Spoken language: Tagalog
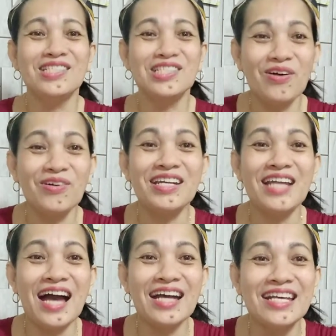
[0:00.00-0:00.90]
So,
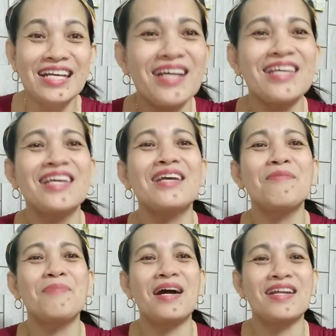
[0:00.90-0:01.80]

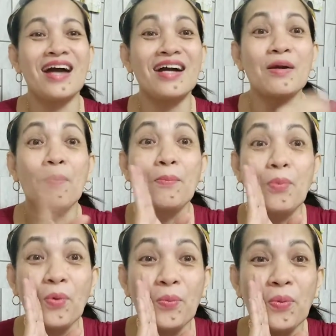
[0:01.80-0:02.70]
nagiging parang
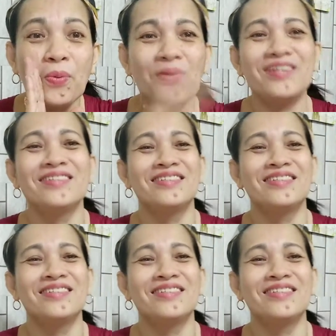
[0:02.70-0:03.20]
pupo.